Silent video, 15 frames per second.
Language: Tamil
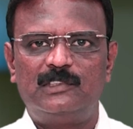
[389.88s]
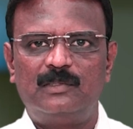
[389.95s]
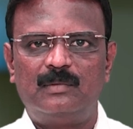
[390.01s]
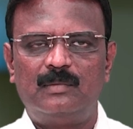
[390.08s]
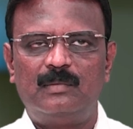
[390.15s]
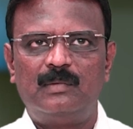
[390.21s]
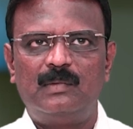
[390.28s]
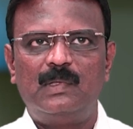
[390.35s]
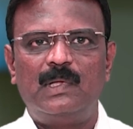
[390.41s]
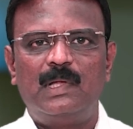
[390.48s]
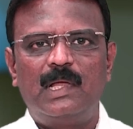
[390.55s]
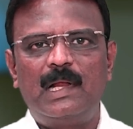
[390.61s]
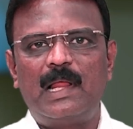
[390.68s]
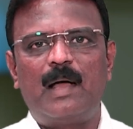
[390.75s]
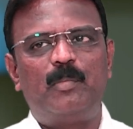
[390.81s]
நினைக்கிறீங்களா
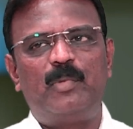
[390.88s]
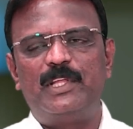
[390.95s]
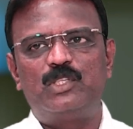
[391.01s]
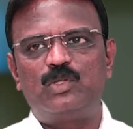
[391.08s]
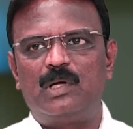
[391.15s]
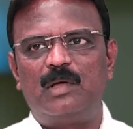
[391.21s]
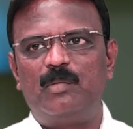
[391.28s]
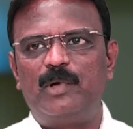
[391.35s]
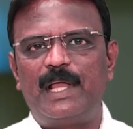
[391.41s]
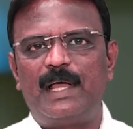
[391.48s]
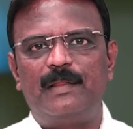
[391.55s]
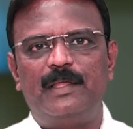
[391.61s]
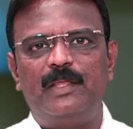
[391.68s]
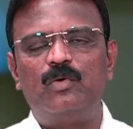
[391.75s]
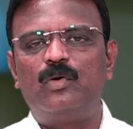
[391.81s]
இல்லை அப்படி சொல்ல
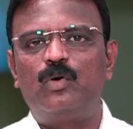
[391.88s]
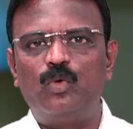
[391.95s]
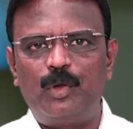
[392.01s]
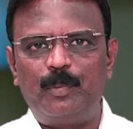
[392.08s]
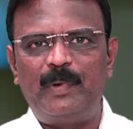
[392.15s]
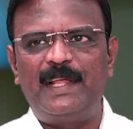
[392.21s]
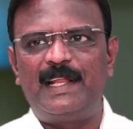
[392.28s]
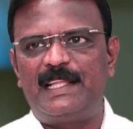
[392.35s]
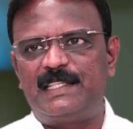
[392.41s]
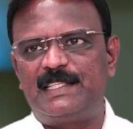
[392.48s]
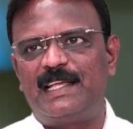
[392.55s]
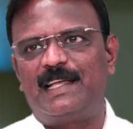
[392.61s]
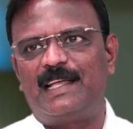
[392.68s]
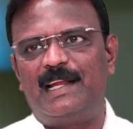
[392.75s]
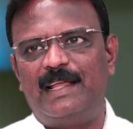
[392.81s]
முடியாது இவங்க உறுப்பினரையே
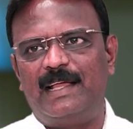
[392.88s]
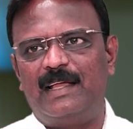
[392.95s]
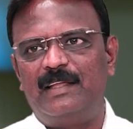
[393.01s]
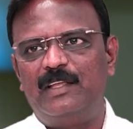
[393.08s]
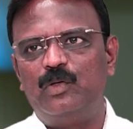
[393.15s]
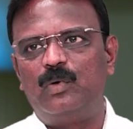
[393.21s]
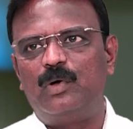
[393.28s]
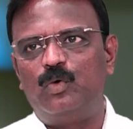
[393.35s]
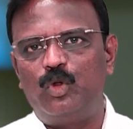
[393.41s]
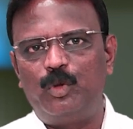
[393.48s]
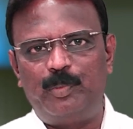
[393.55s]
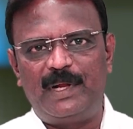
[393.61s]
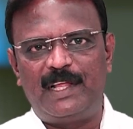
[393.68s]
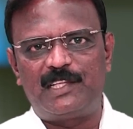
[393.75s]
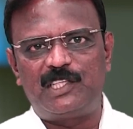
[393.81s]
சேர்க்கலையே இவங்க
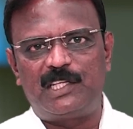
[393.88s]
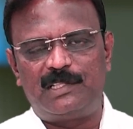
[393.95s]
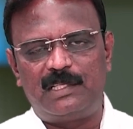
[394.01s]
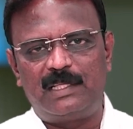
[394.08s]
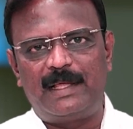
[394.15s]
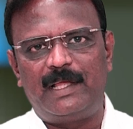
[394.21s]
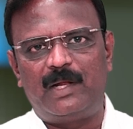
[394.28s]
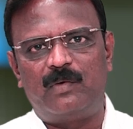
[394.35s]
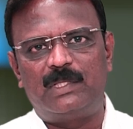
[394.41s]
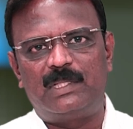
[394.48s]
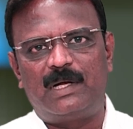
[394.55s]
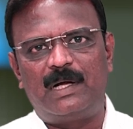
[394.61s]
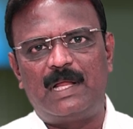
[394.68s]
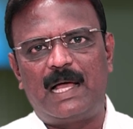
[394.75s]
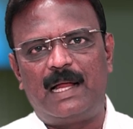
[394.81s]
உறுப்பினரை சேர்த்துருந்த
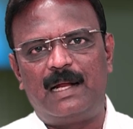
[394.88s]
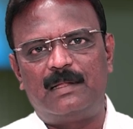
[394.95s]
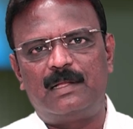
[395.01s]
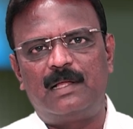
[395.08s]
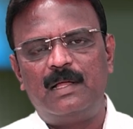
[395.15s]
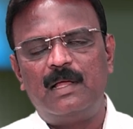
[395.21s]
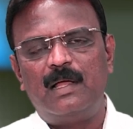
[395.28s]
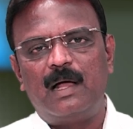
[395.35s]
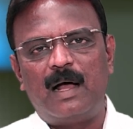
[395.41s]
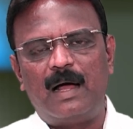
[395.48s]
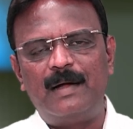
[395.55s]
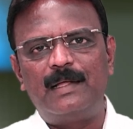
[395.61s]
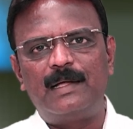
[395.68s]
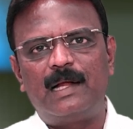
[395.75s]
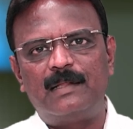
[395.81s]
இருபத்தி ரெண்டு ஆளு
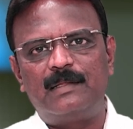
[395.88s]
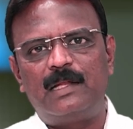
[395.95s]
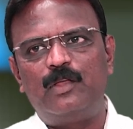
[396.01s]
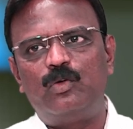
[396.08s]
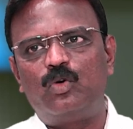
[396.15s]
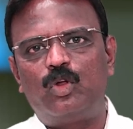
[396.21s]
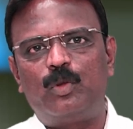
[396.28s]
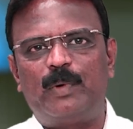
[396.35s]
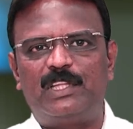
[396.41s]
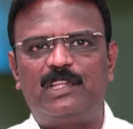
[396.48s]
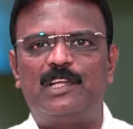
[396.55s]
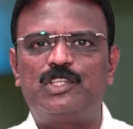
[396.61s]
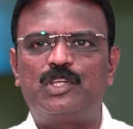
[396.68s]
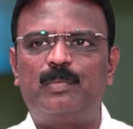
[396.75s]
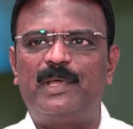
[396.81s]
ஆண்டு காலத்தில் இவங்க ஒரு பத்து
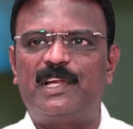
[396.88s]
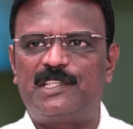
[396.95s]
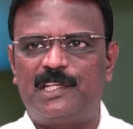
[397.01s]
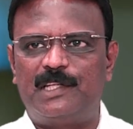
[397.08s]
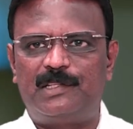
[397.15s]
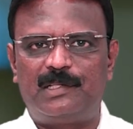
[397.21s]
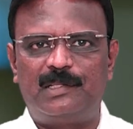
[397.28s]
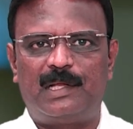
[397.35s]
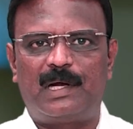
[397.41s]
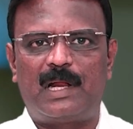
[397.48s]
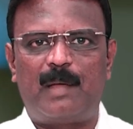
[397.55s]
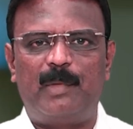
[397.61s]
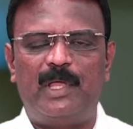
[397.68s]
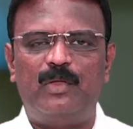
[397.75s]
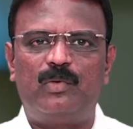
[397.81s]
லட்சம் பேரை
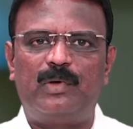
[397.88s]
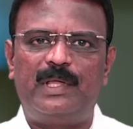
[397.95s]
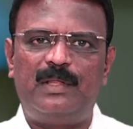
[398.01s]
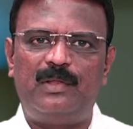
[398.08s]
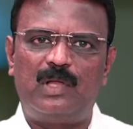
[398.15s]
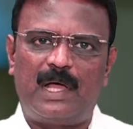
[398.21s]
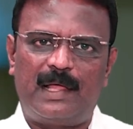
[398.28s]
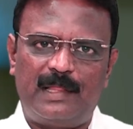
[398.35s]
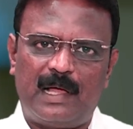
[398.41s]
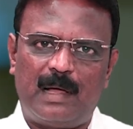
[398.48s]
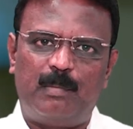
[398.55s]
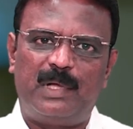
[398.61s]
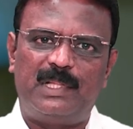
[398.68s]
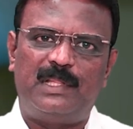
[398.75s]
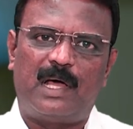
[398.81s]
சேர்த்துருந்துருக்கலாமே இவங்க இன்னும் அதே
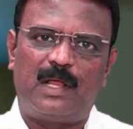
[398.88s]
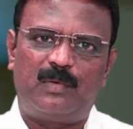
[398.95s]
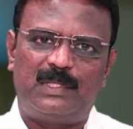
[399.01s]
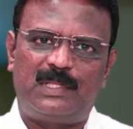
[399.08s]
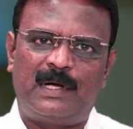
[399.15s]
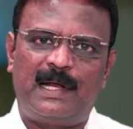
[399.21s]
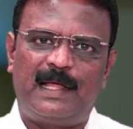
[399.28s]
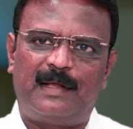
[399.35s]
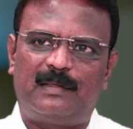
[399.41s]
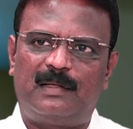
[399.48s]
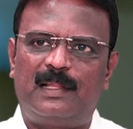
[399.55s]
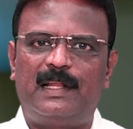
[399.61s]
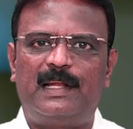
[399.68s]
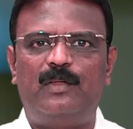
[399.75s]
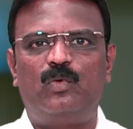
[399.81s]
ஐம்பத்தி அறுபத்தி
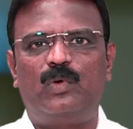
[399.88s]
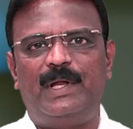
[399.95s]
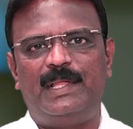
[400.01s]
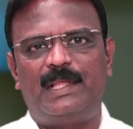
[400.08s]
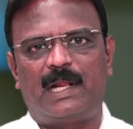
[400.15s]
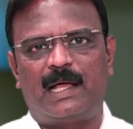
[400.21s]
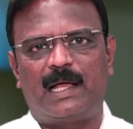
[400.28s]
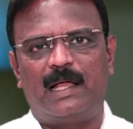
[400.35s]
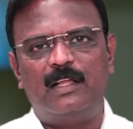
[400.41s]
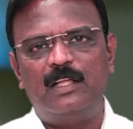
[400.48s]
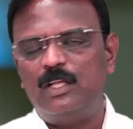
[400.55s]
ரெண்டாயிரத்தில் தானே இவங்க நிற்கிறாங்க